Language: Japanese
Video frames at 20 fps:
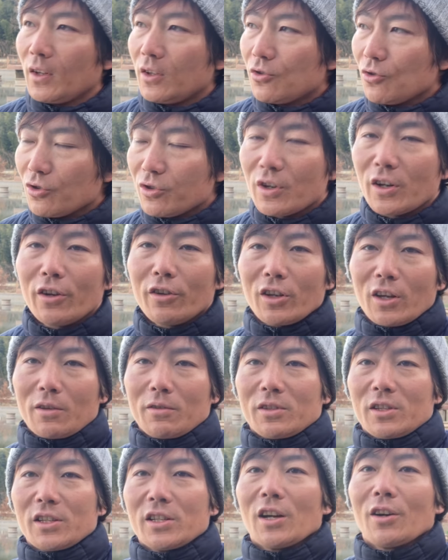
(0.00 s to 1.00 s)
調子悪い時は
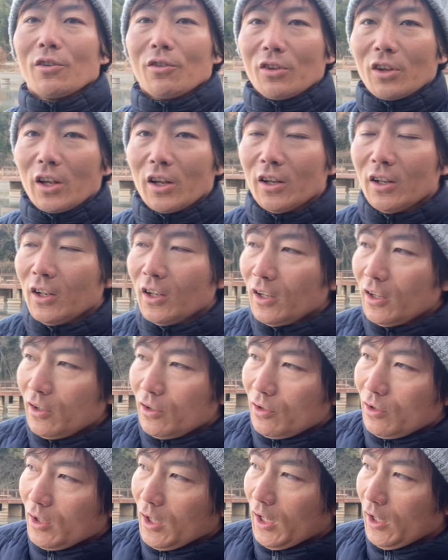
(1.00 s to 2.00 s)
全然あるので
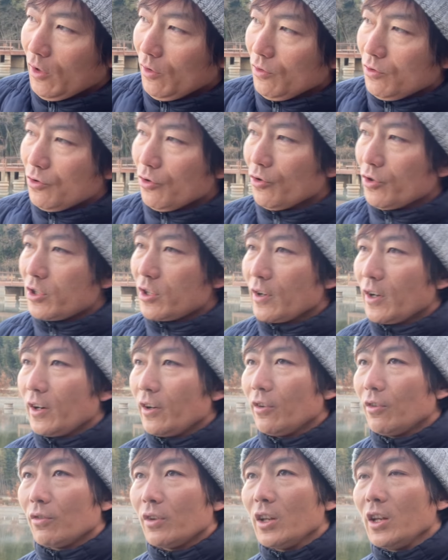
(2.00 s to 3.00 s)
あの調子が
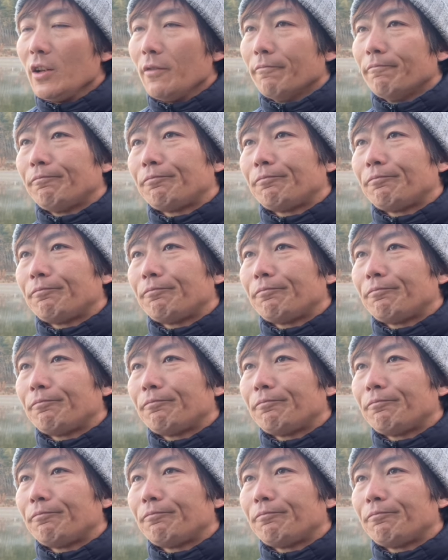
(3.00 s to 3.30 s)
悪い時に